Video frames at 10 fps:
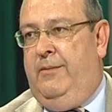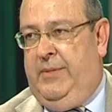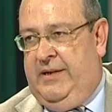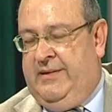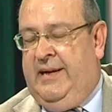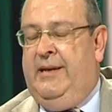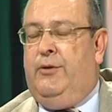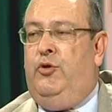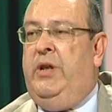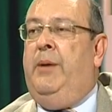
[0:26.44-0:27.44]
bir tane,
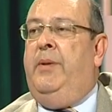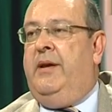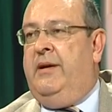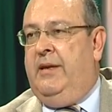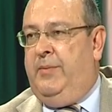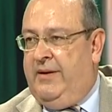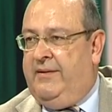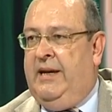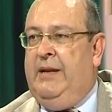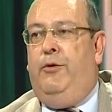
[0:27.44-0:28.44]
Güney Amerika'da Güney Amerika.
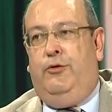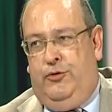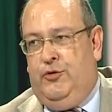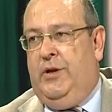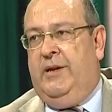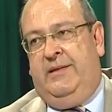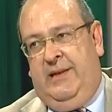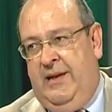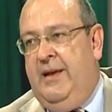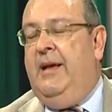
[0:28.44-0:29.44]
bir tane ve üçüncü olarak
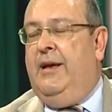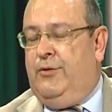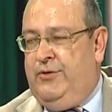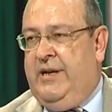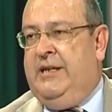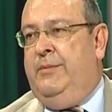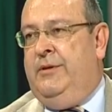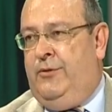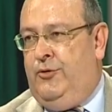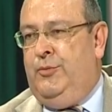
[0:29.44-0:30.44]
da Kuzey
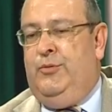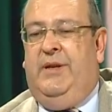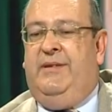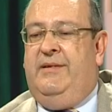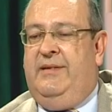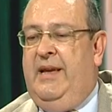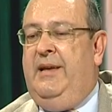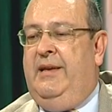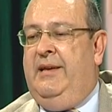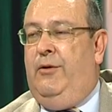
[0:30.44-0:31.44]
Kıbrıs Türk Cumhuriyeti'nde
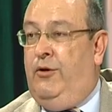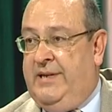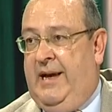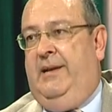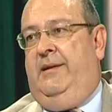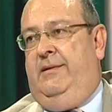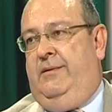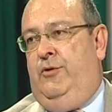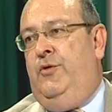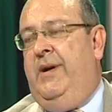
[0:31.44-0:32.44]
e, özel
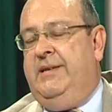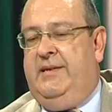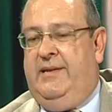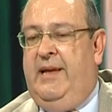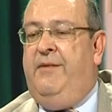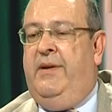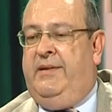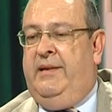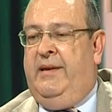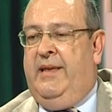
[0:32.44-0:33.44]
üniversitede
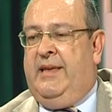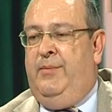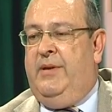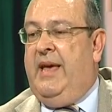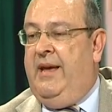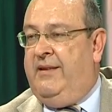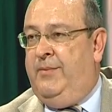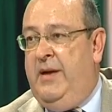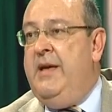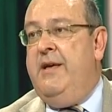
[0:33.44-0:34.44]
veteriner hekimlik
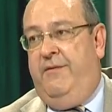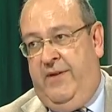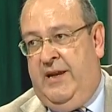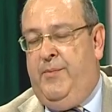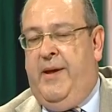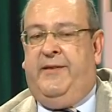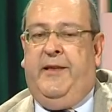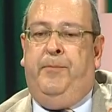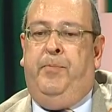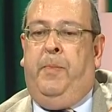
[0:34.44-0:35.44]
eğitimi
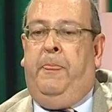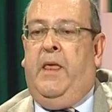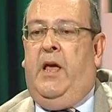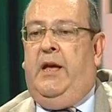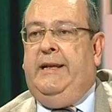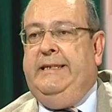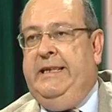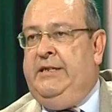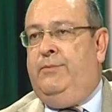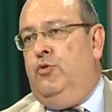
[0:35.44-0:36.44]
verilmekte.
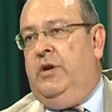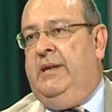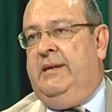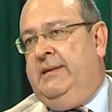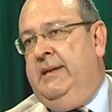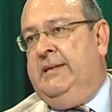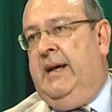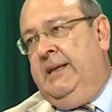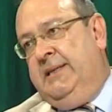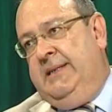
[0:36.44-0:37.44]
Niçin bu kadar sayısı
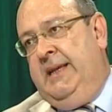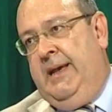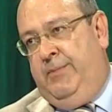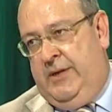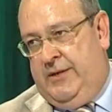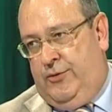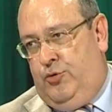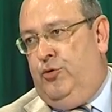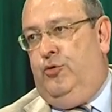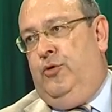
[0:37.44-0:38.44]
az diye bir
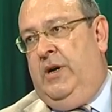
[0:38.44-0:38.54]
soru